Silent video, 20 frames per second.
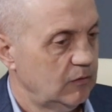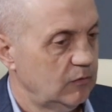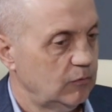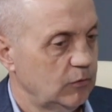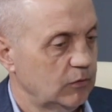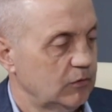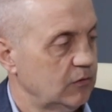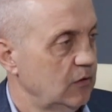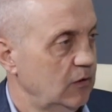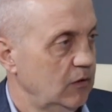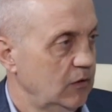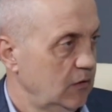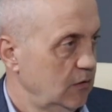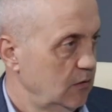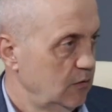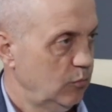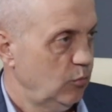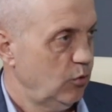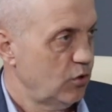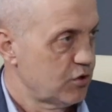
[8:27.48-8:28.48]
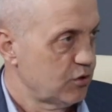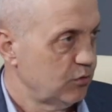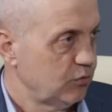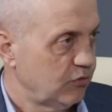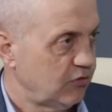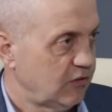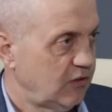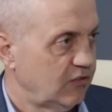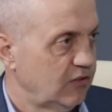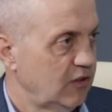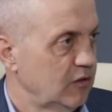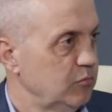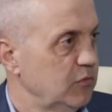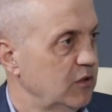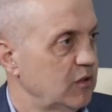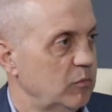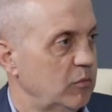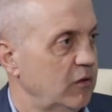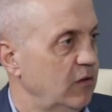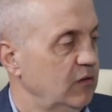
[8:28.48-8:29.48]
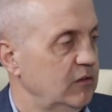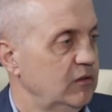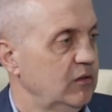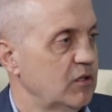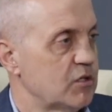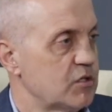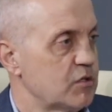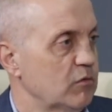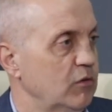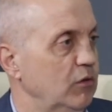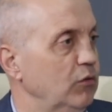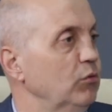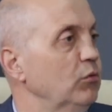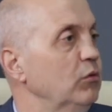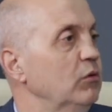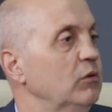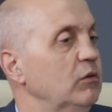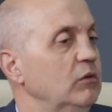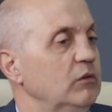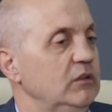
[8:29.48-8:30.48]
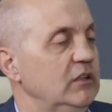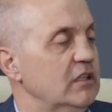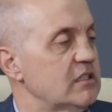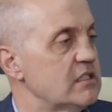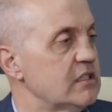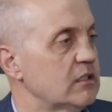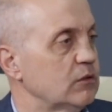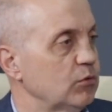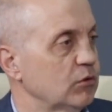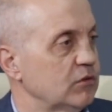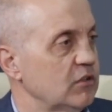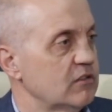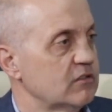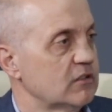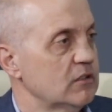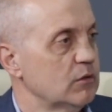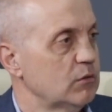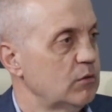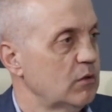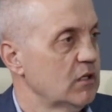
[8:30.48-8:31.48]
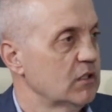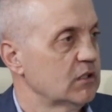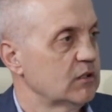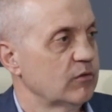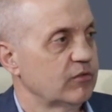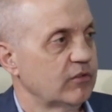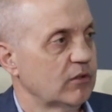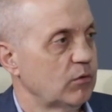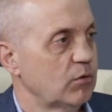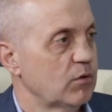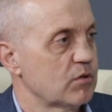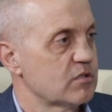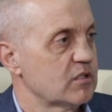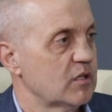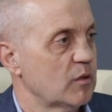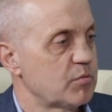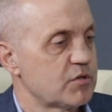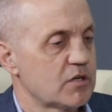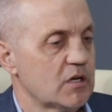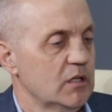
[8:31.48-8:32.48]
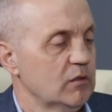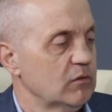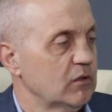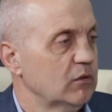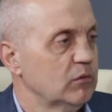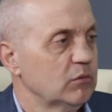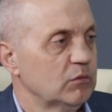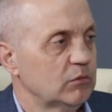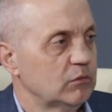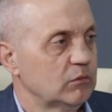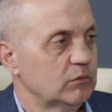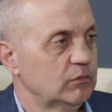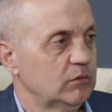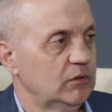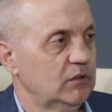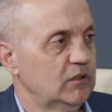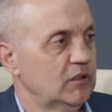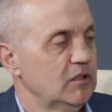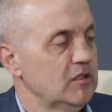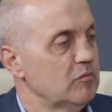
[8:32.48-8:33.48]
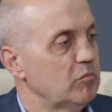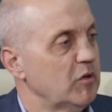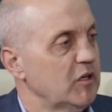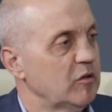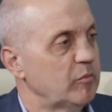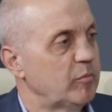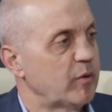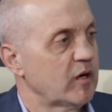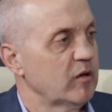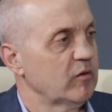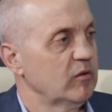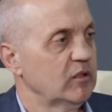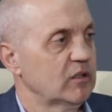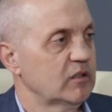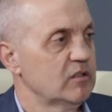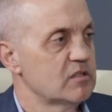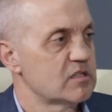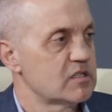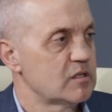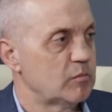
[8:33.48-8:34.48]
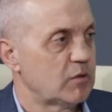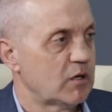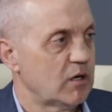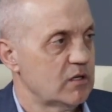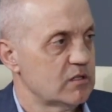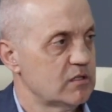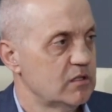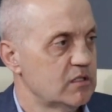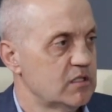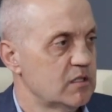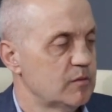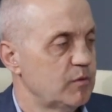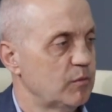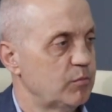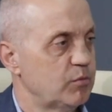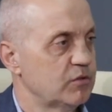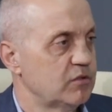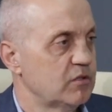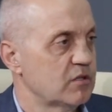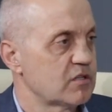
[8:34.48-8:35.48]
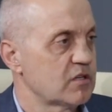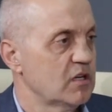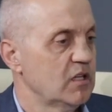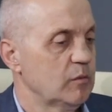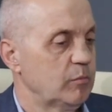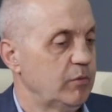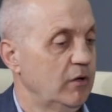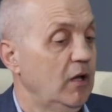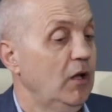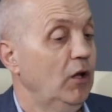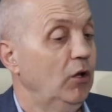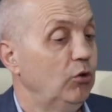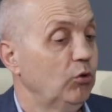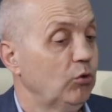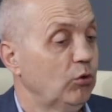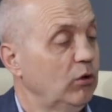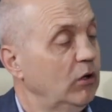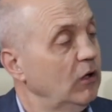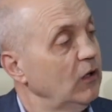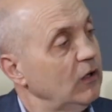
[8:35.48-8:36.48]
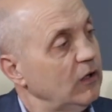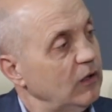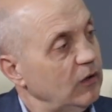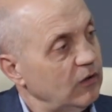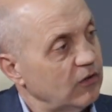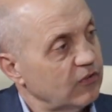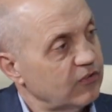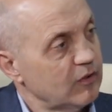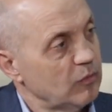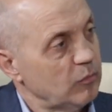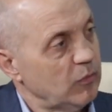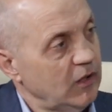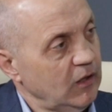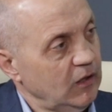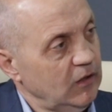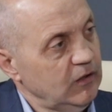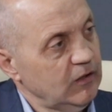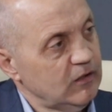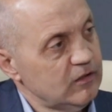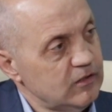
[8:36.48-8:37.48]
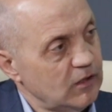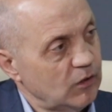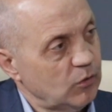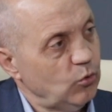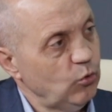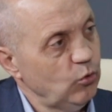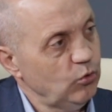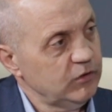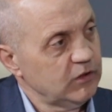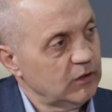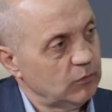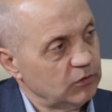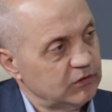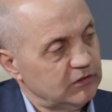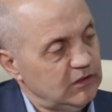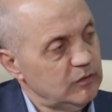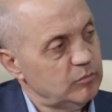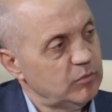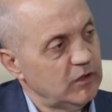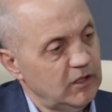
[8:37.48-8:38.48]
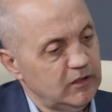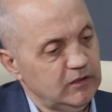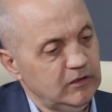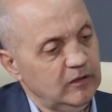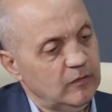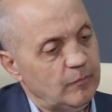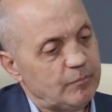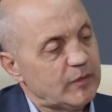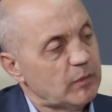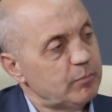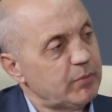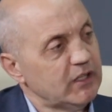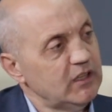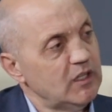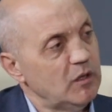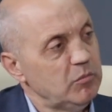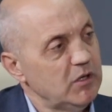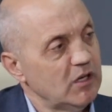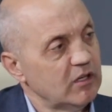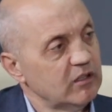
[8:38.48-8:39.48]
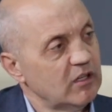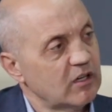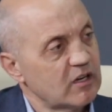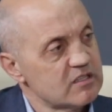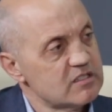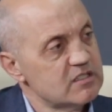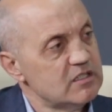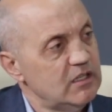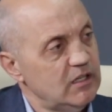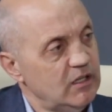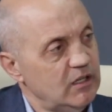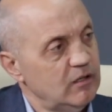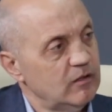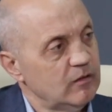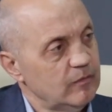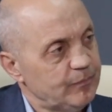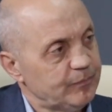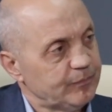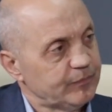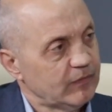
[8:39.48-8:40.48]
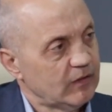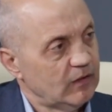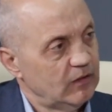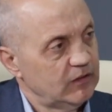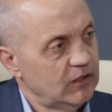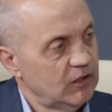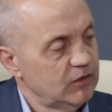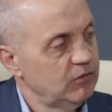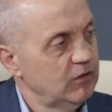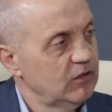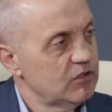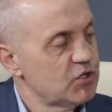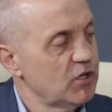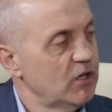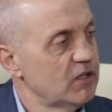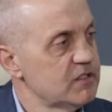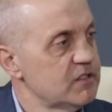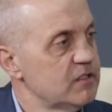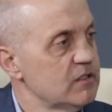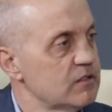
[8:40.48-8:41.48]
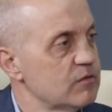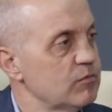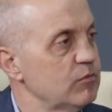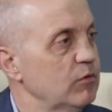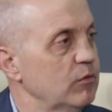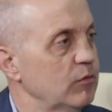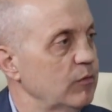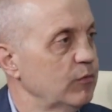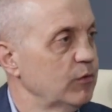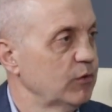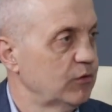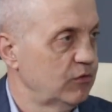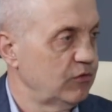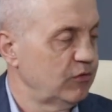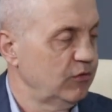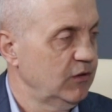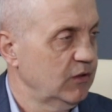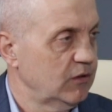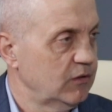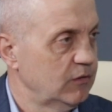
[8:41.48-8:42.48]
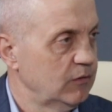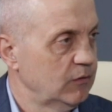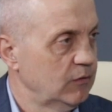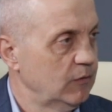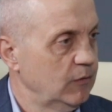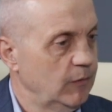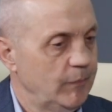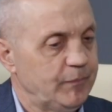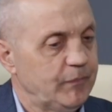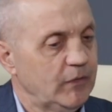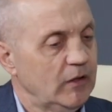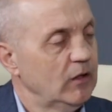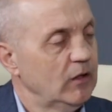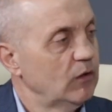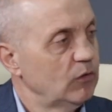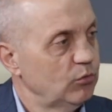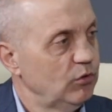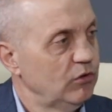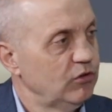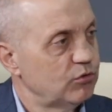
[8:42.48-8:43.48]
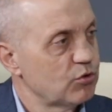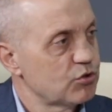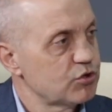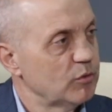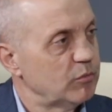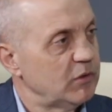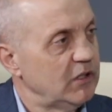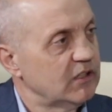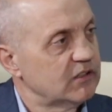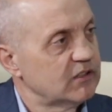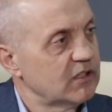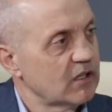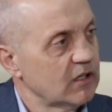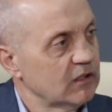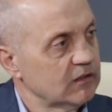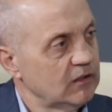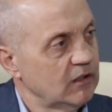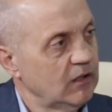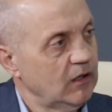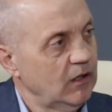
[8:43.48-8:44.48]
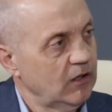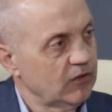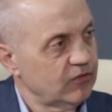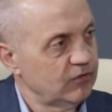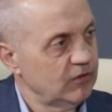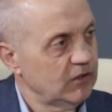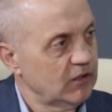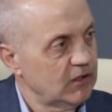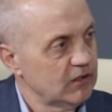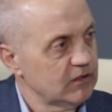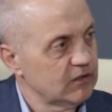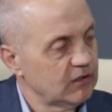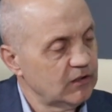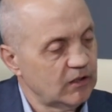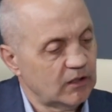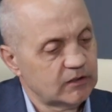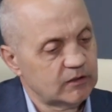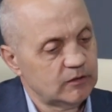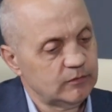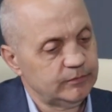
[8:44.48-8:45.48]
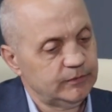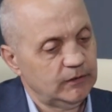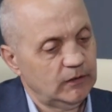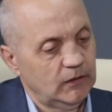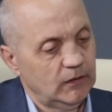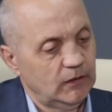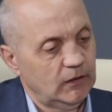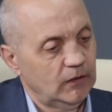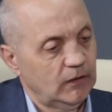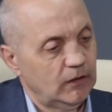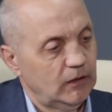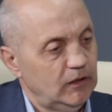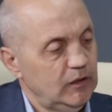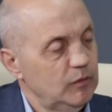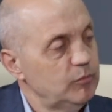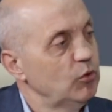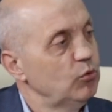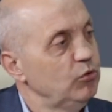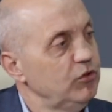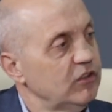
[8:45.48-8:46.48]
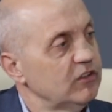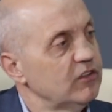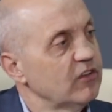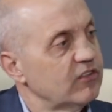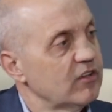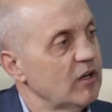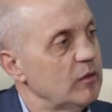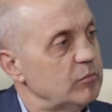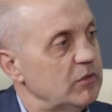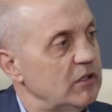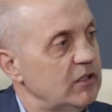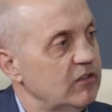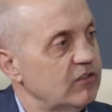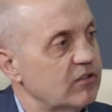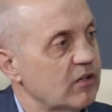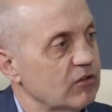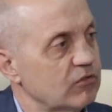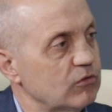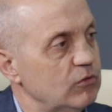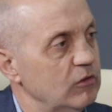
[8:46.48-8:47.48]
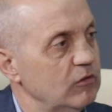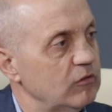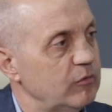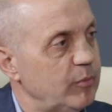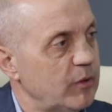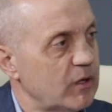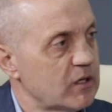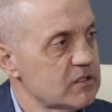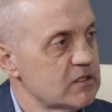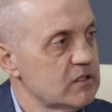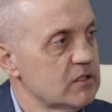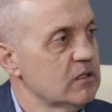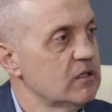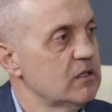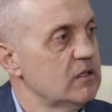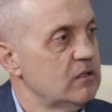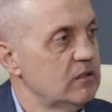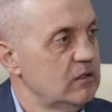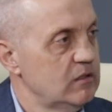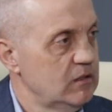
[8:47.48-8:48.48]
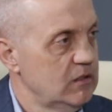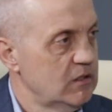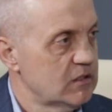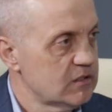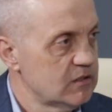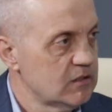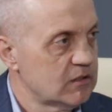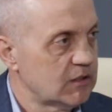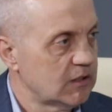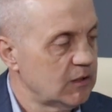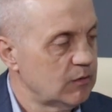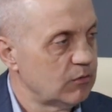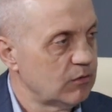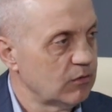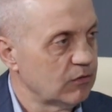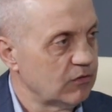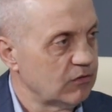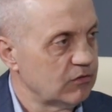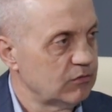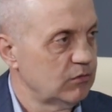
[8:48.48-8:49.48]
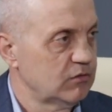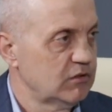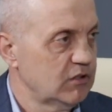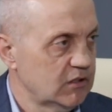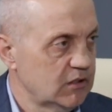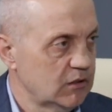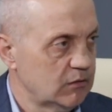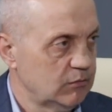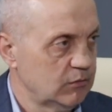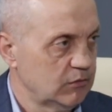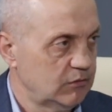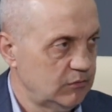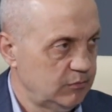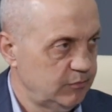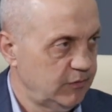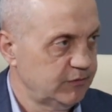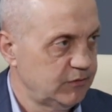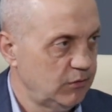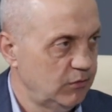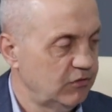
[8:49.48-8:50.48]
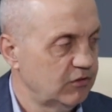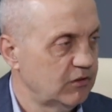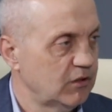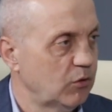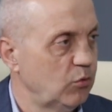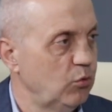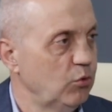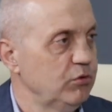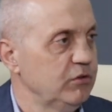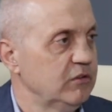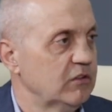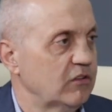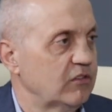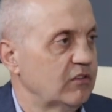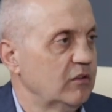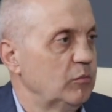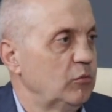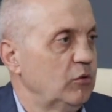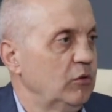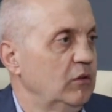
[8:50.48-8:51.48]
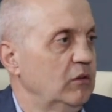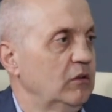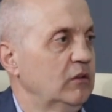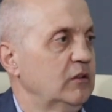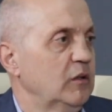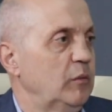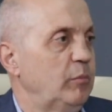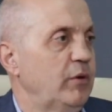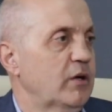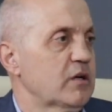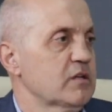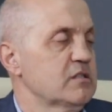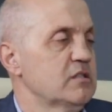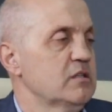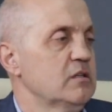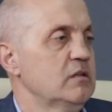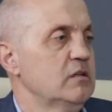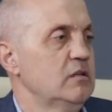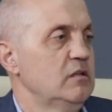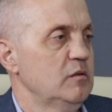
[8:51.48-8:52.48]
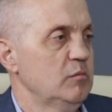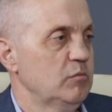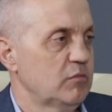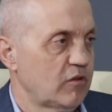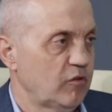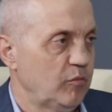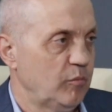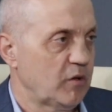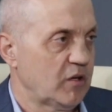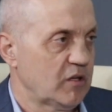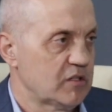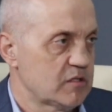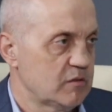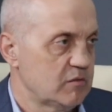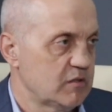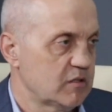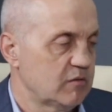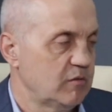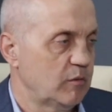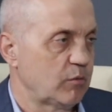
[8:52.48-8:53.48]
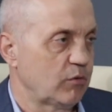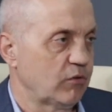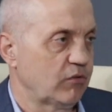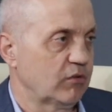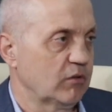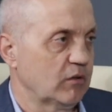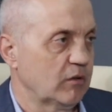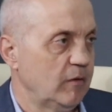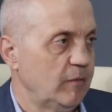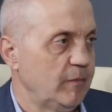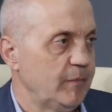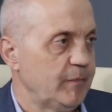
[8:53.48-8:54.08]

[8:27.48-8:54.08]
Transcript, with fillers: Вот. Больше тут сказать мне добавить нечего. Но если кто-то из конкурентов захочет обжаловать, ну, это не в моих правилах, не собираюсь идти по пути жалоб. Но сама их кухня, вот, либо они преднамеренно разделили на две части свою, вот, своих, э, ну не то чтобы электората, а своих кандидатов, либо у них на самом деле есть раскол в партии и есть недоговоренность. То есть это, вот, повторюсь, это кухня самой этой партии, им разбираться в этих вопросах.